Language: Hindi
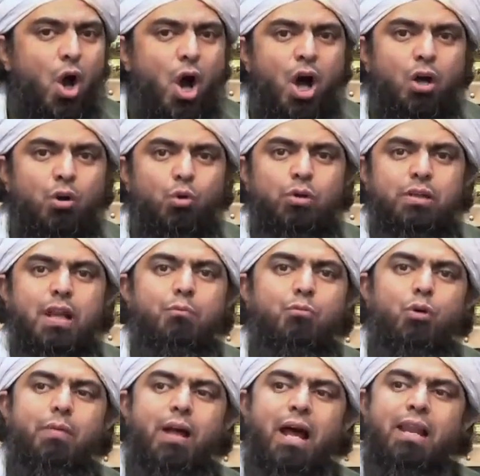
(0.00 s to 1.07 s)
और उनके
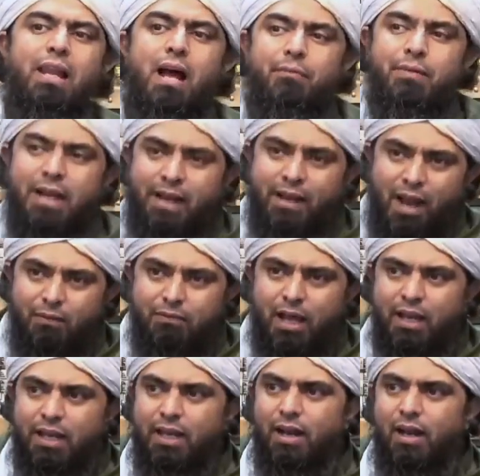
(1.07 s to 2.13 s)
मुंह में अल्लाह अपना कलाम
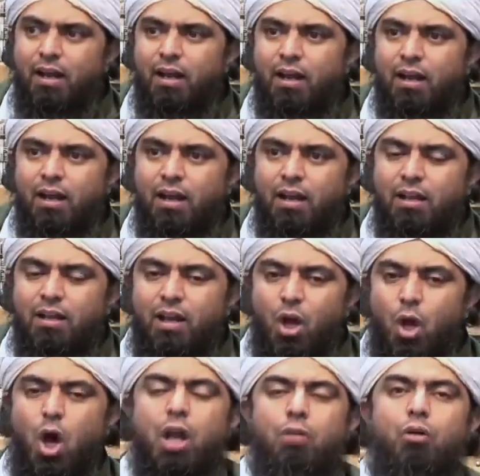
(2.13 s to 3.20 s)
डालेगा
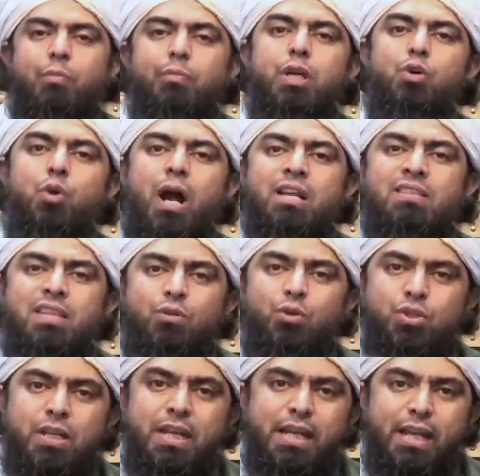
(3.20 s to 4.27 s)
और वो अपनी ख्वाहिश से
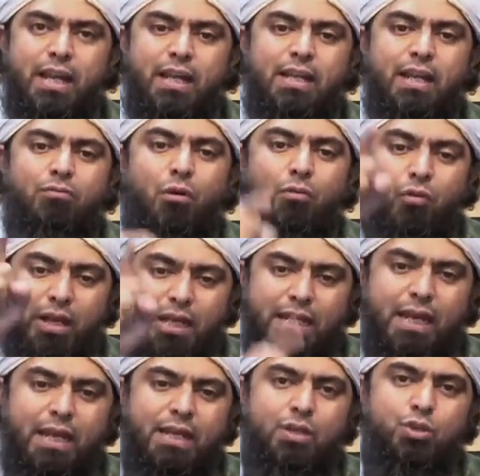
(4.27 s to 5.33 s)
कुछ नहीं कहेंगे वो वही
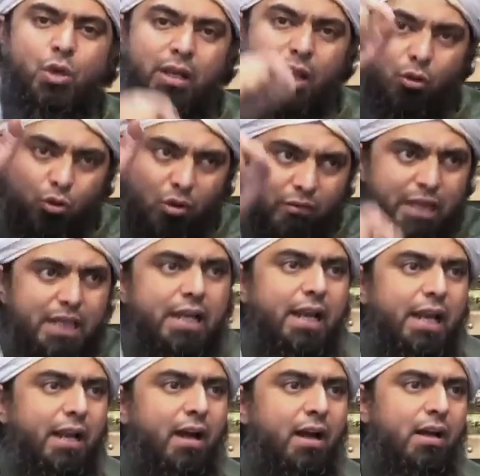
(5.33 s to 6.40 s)
कहेंगे जो अल्लाह उनको वही
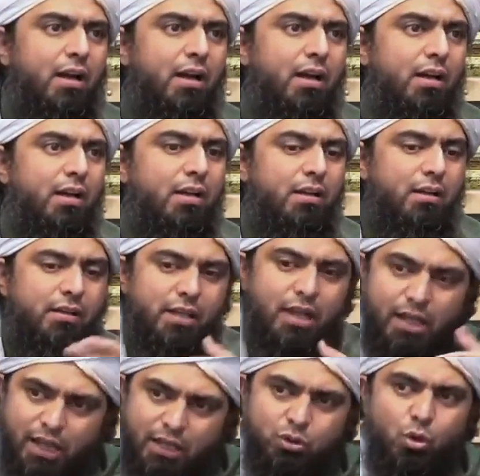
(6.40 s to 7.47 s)
करेगा ये
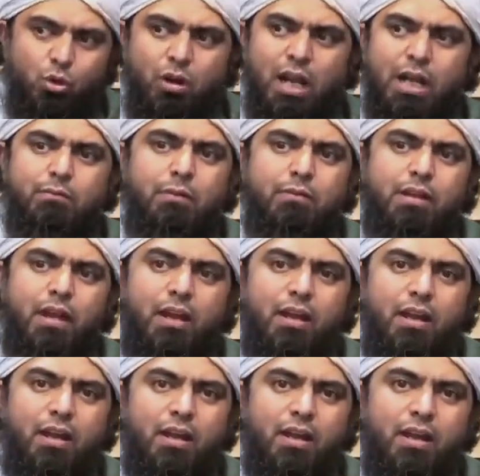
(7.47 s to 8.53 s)
आयात तो कुरान में भी है
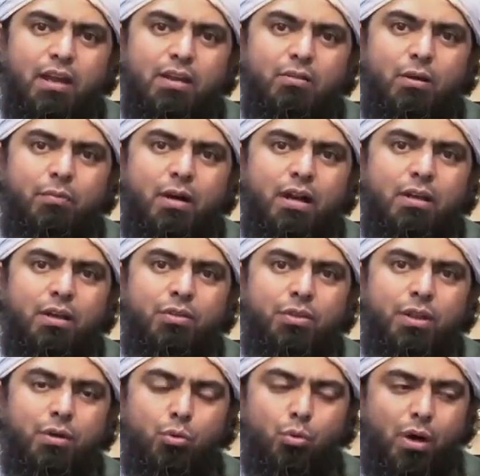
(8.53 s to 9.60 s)

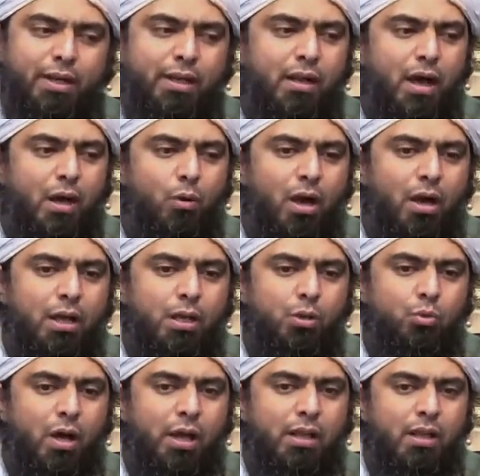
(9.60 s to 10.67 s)
वमायन हवा इन
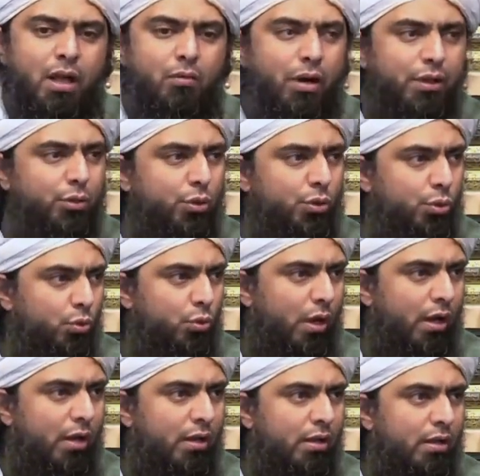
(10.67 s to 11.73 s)
हुआ वाह